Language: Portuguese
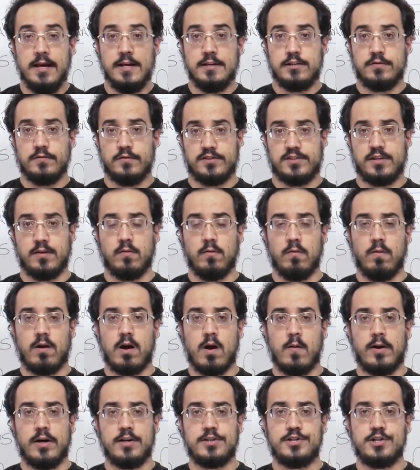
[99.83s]
Se você
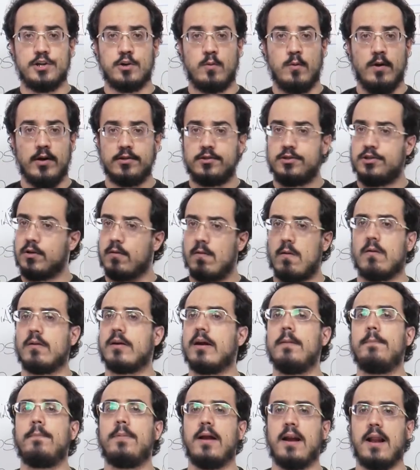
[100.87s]
colocar o artigo antes de
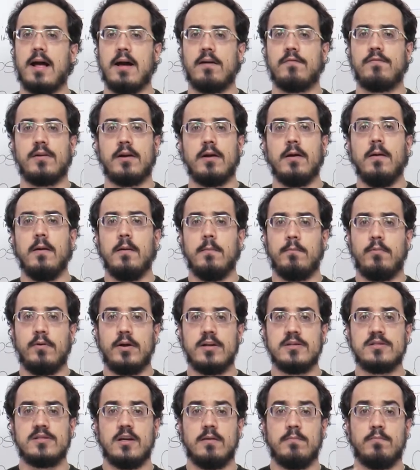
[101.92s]
qualquer palavra, por
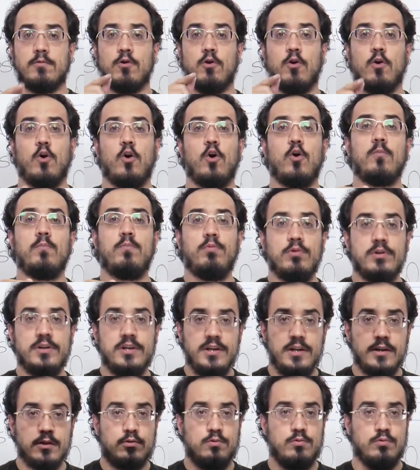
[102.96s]
exemplo, o
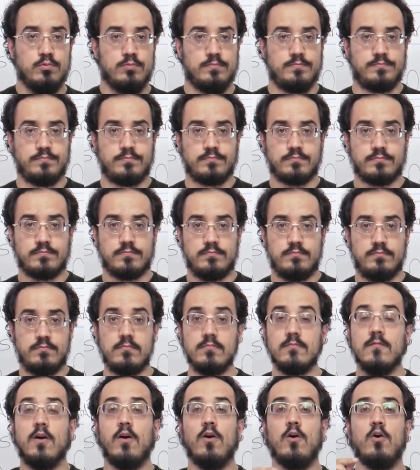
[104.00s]
bonito,
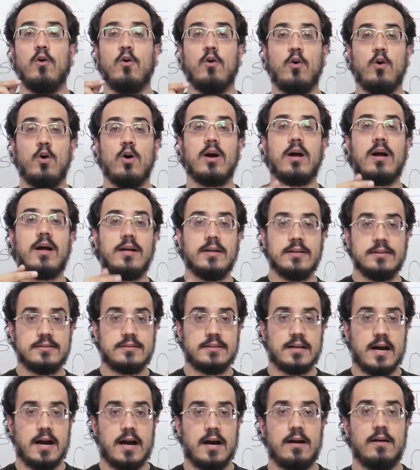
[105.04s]
o
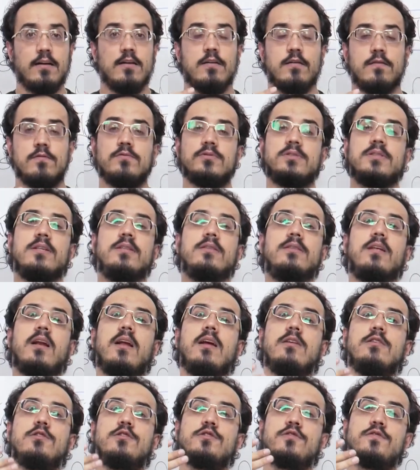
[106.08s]
cantar, você
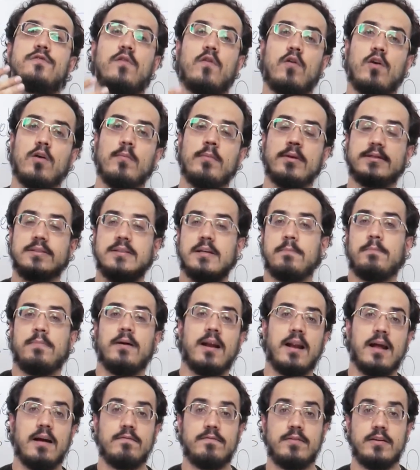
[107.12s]
transforma essa
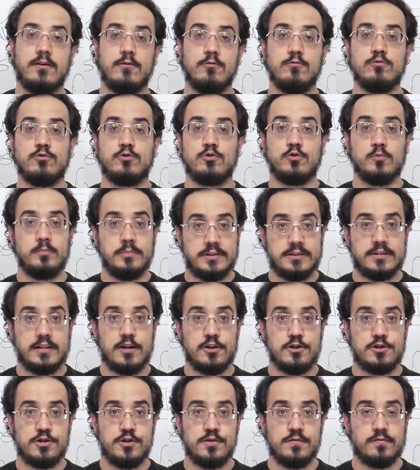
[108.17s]
palavra em um
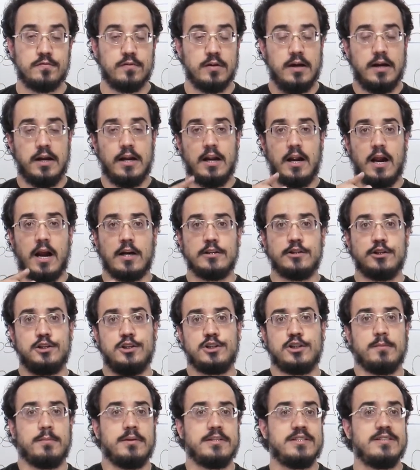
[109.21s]
substantivo. A
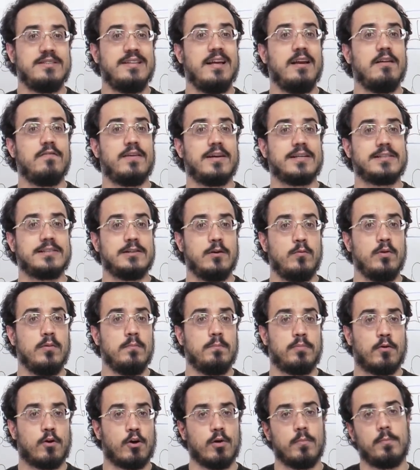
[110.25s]
gente chama de derivação
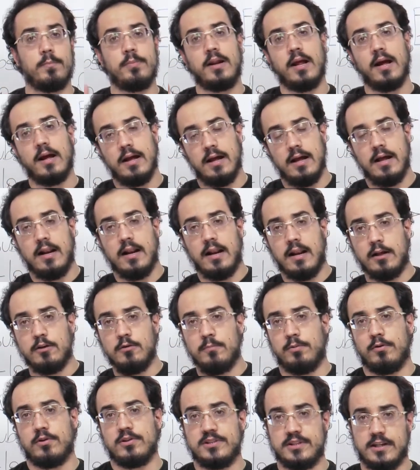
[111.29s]
imprópria. Lá no
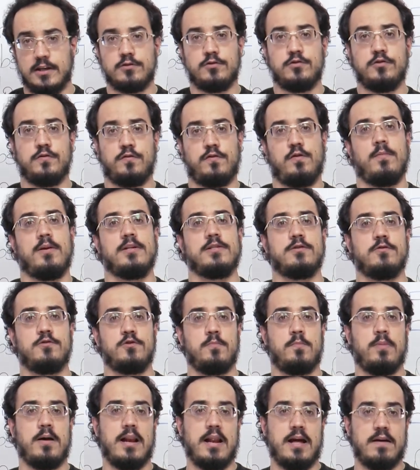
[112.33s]
processo de formação
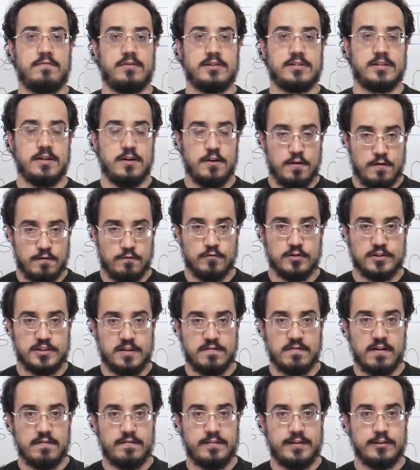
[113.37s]
de palavras,
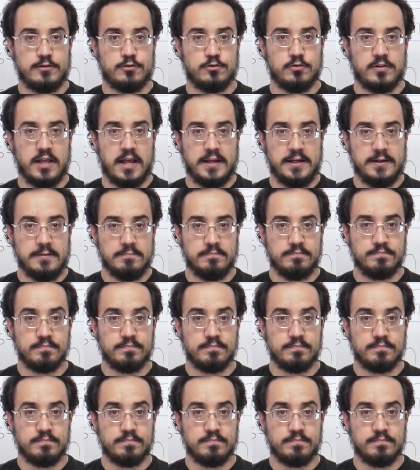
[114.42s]
você vai ver isso daí.